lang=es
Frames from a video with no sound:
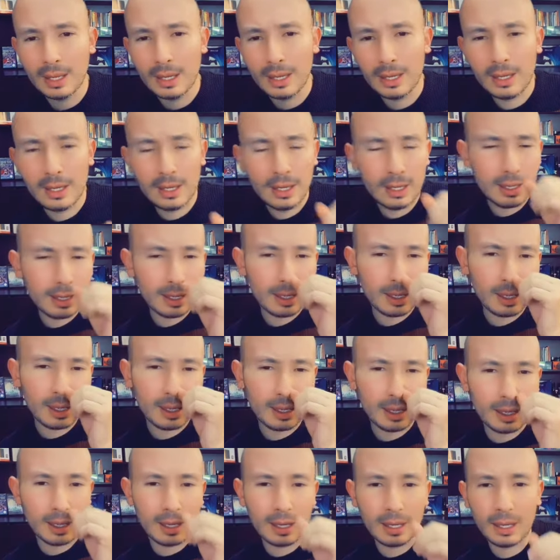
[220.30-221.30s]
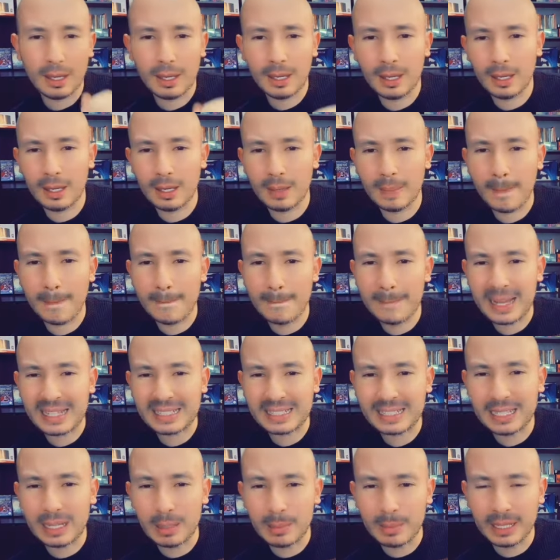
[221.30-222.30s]
Y eh,
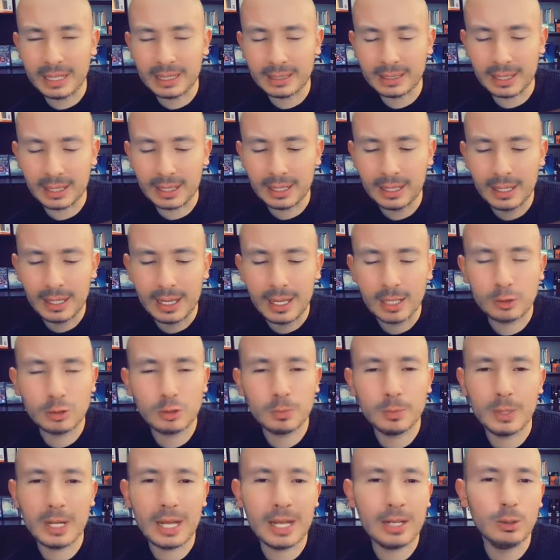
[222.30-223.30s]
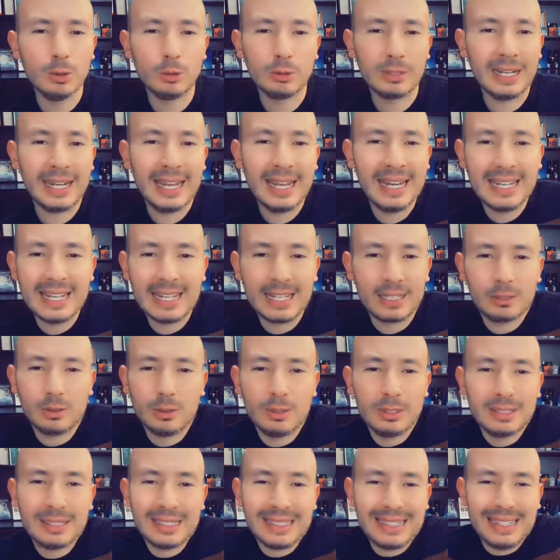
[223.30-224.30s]
básicamente, esto es una nutrigénica, esto
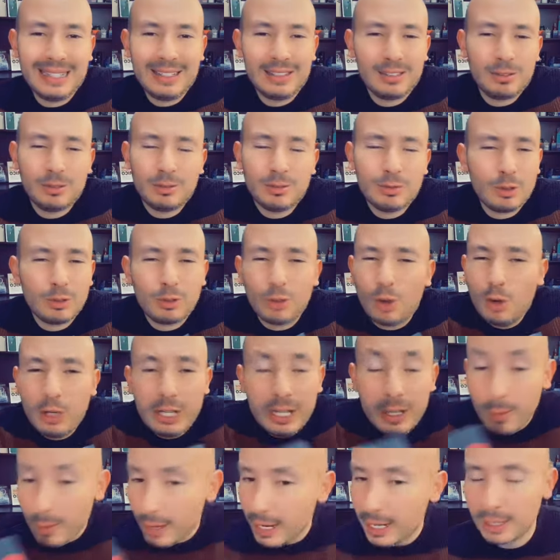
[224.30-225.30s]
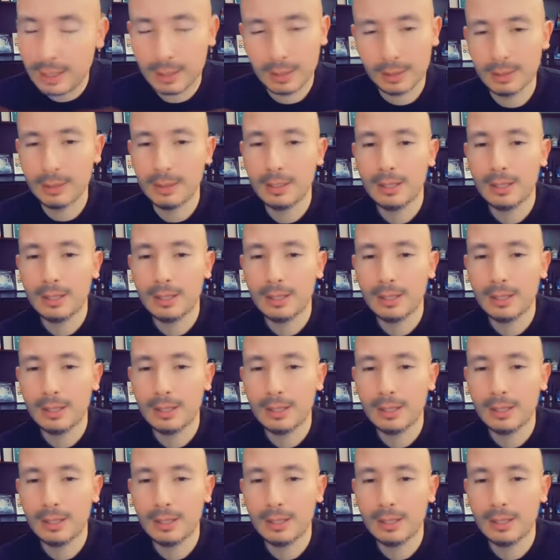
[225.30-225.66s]
es, esto es otro nivel